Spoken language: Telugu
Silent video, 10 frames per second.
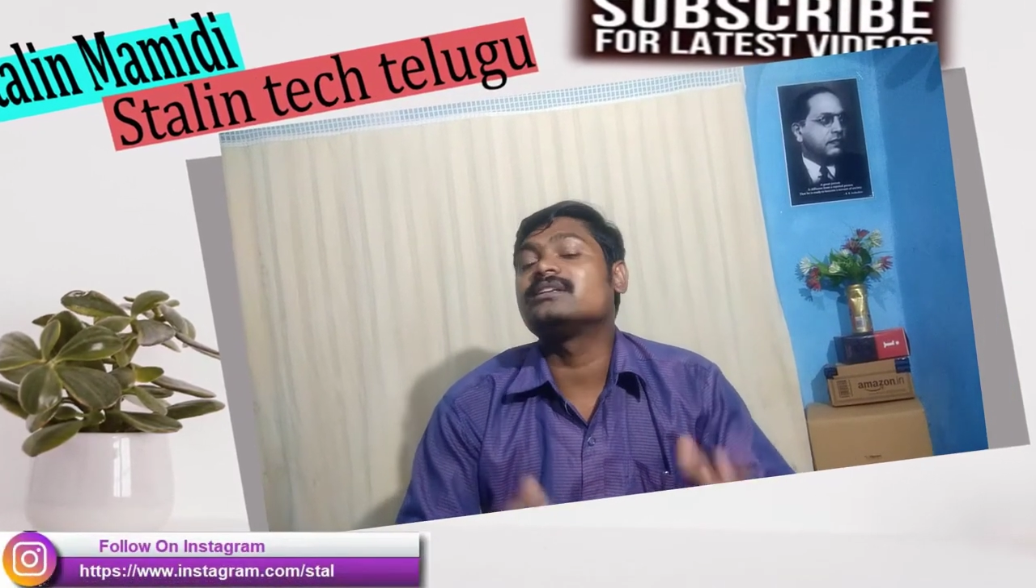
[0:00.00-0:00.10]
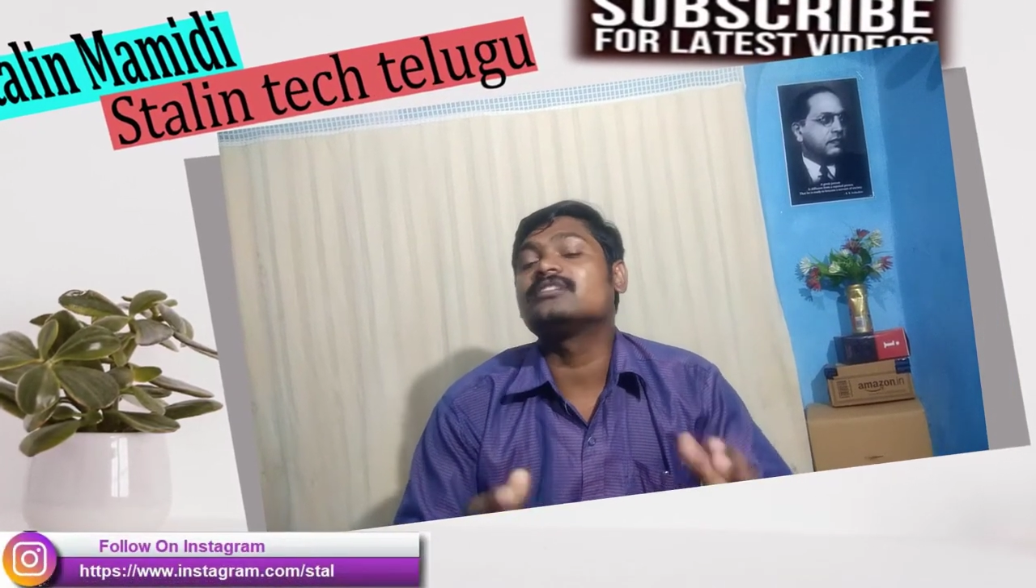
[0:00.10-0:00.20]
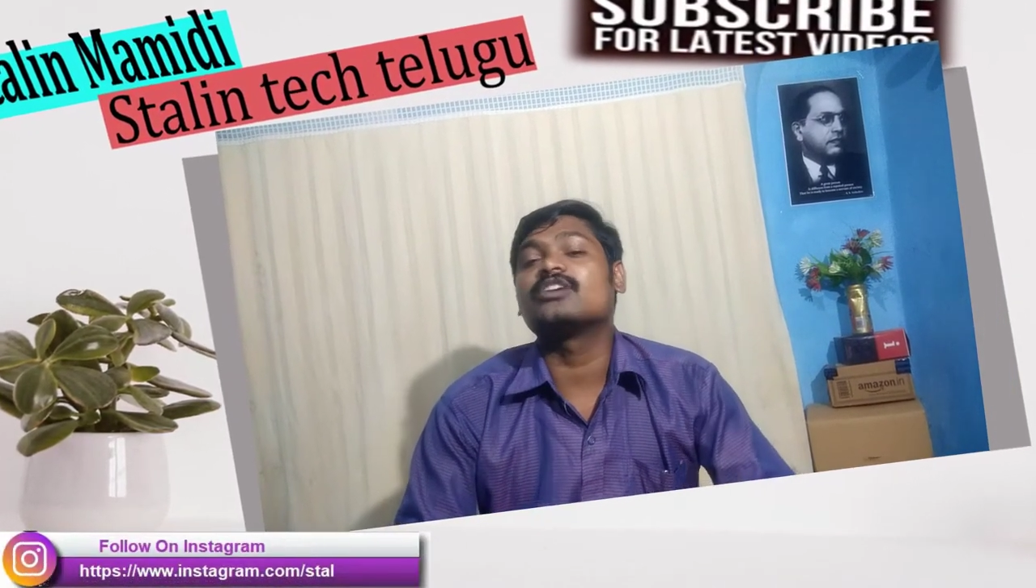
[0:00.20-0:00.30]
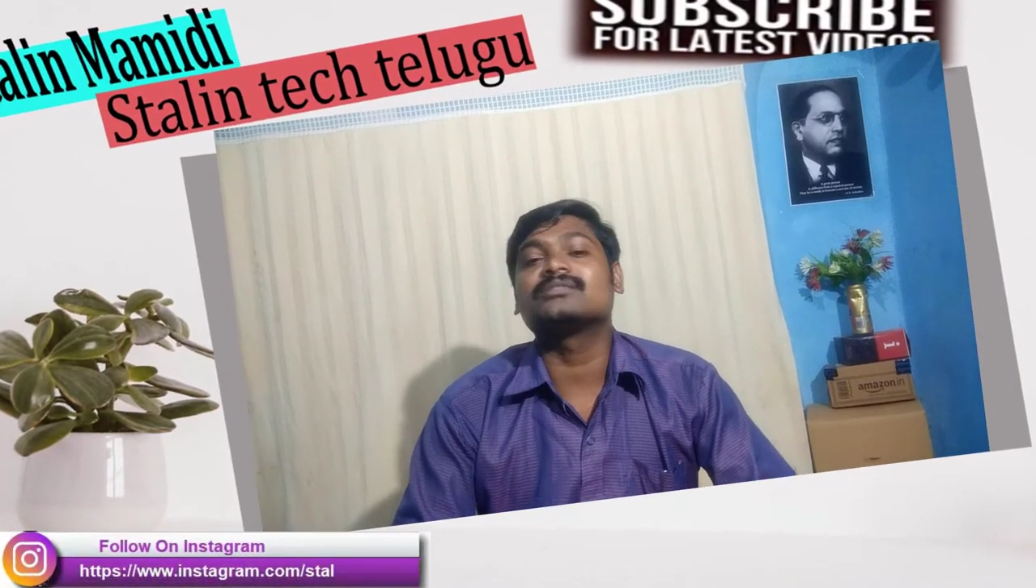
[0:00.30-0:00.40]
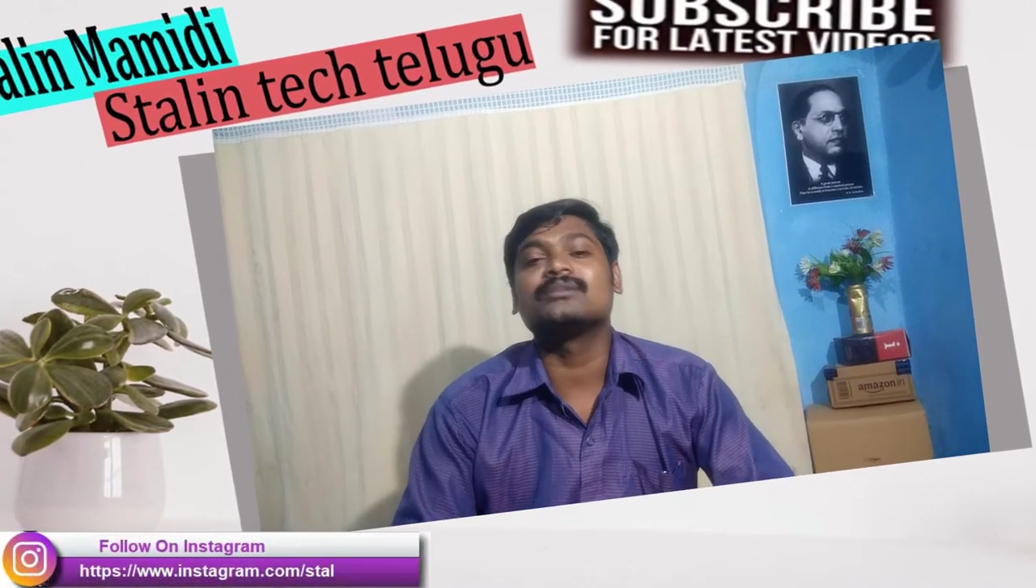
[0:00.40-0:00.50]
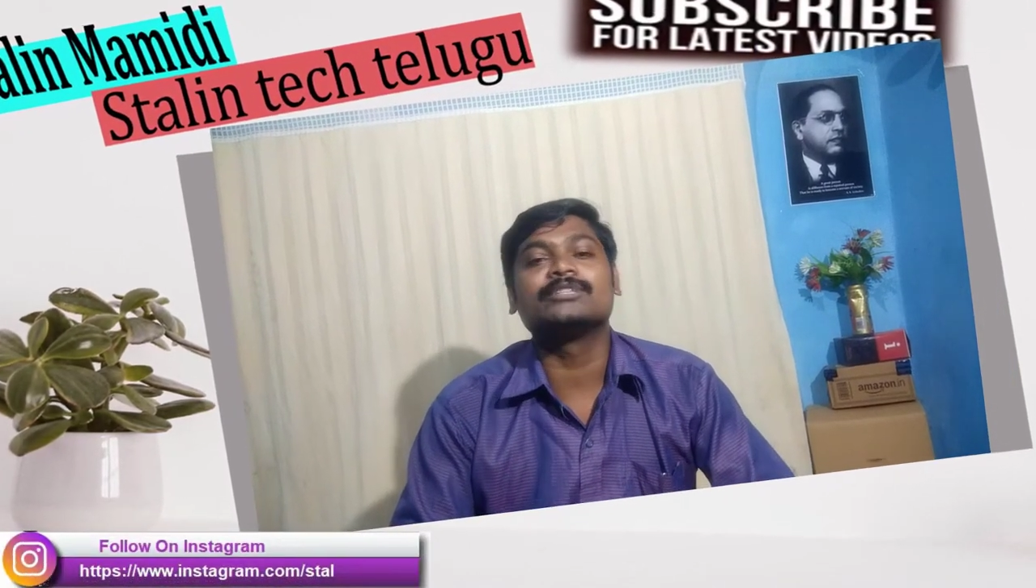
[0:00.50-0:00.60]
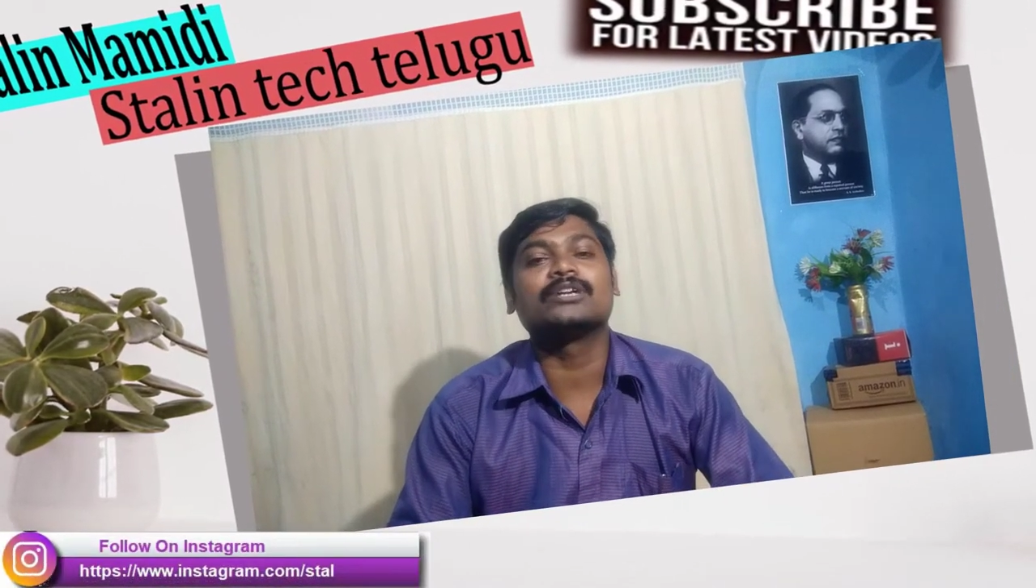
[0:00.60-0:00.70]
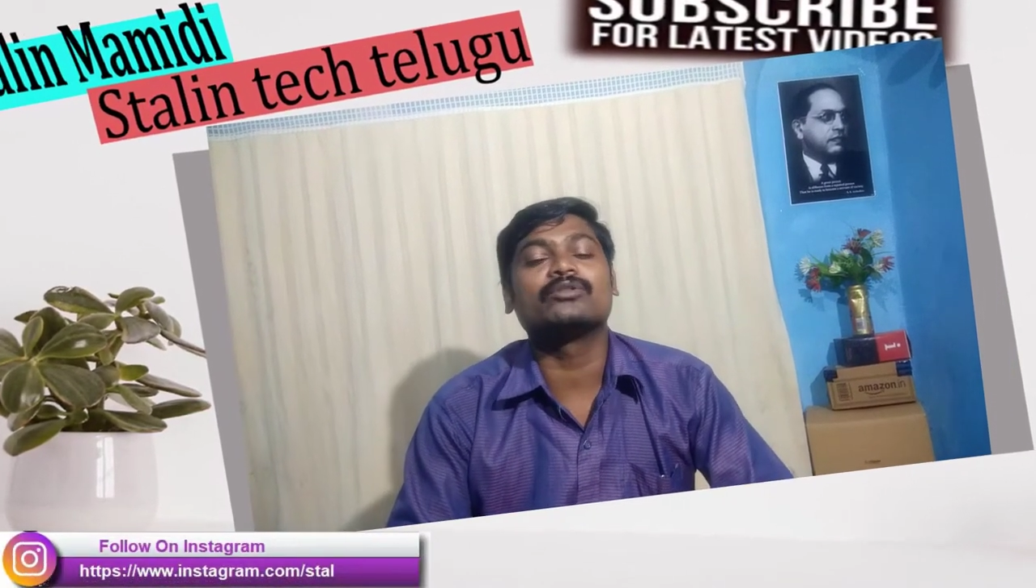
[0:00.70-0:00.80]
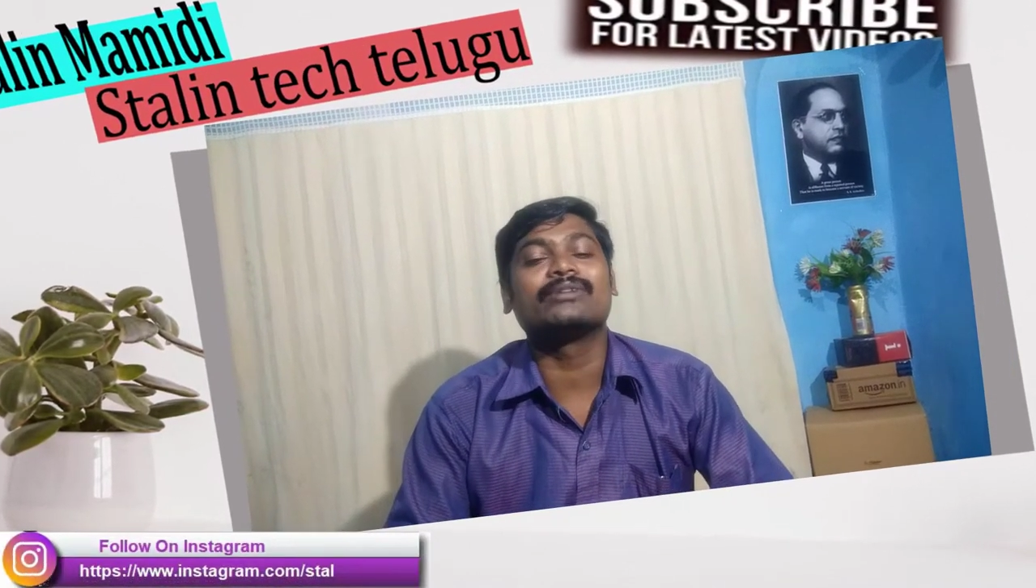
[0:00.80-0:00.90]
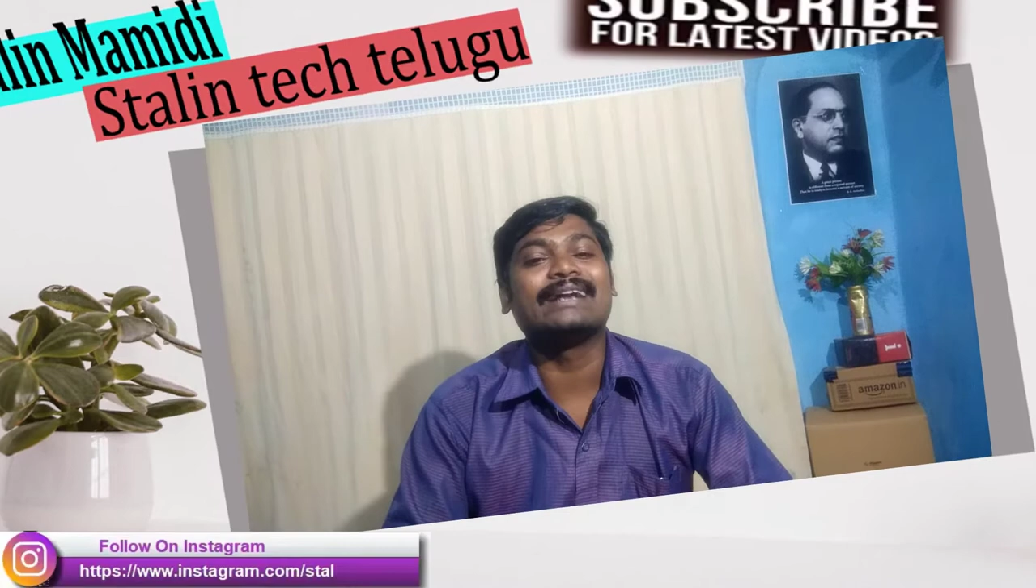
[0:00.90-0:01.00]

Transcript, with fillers: టిక్ టాక్ సంబంధించినటువంటి